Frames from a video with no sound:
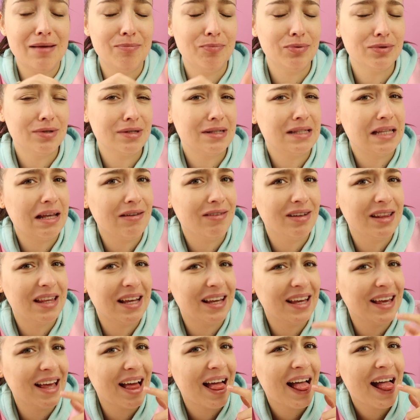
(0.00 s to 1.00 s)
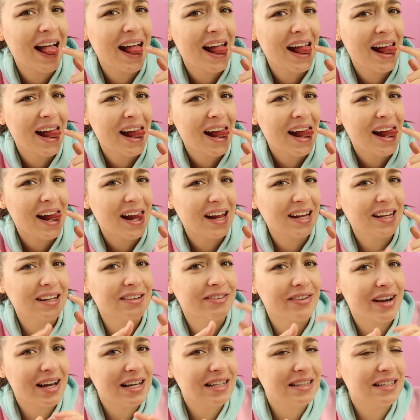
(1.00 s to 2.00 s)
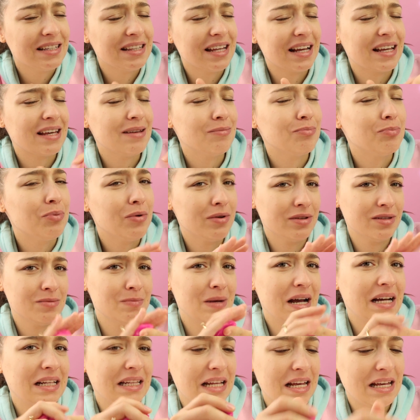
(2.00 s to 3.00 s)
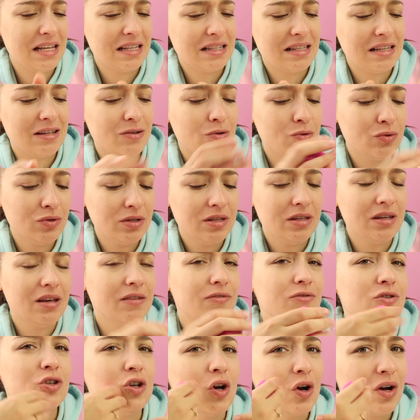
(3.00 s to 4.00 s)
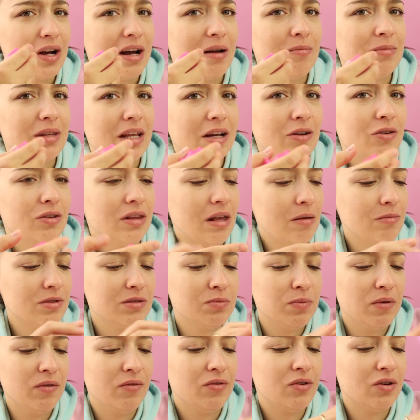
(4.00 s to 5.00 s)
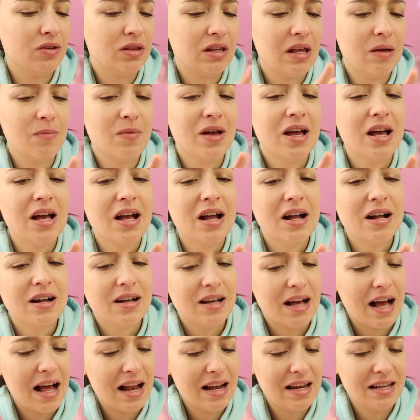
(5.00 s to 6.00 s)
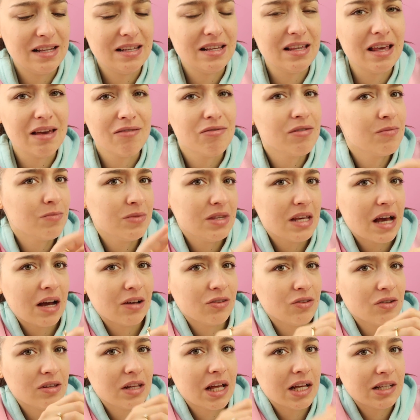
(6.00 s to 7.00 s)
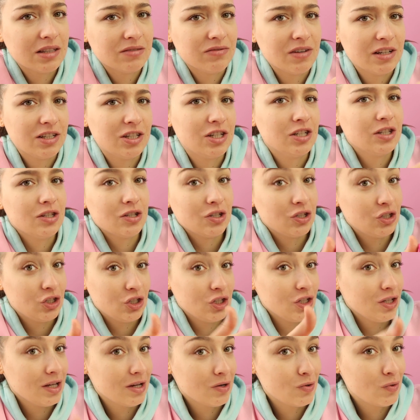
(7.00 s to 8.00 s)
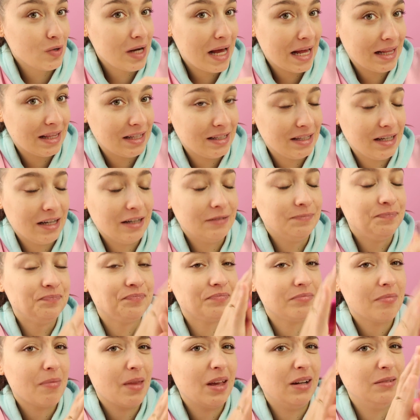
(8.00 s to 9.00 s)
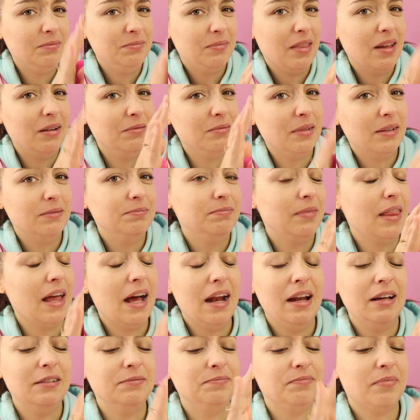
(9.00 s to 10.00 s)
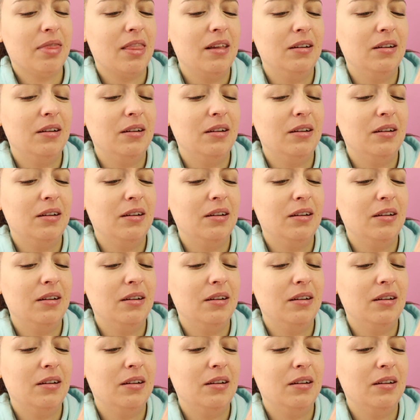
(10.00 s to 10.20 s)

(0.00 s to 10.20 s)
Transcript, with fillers: i pozostawia taki niefajny taki posmak na języku. Nie wciągam tego tam z powrotem, ale nie wiem jak to nazwać, czy coś się nie ulatnia. Ale